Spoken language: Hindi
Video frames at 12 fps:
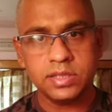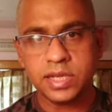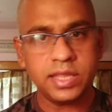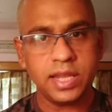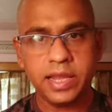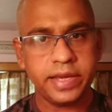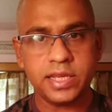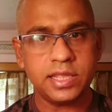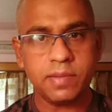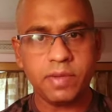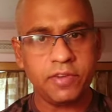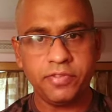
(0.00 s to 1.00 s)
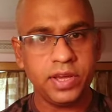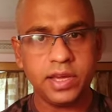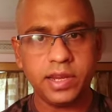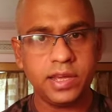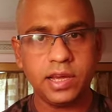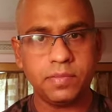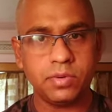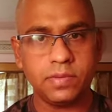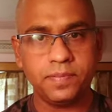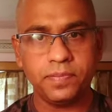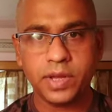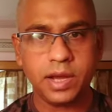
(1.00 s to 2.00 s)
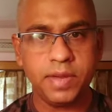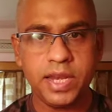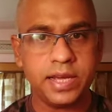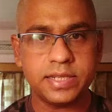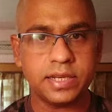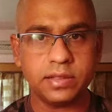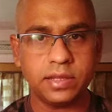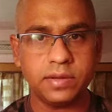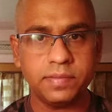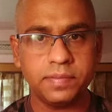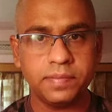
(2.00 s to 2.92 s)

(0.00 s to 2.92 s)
सर दिल्ली की जनता माफ़ नहीं करेगी आपको कभी नहीं कर सकती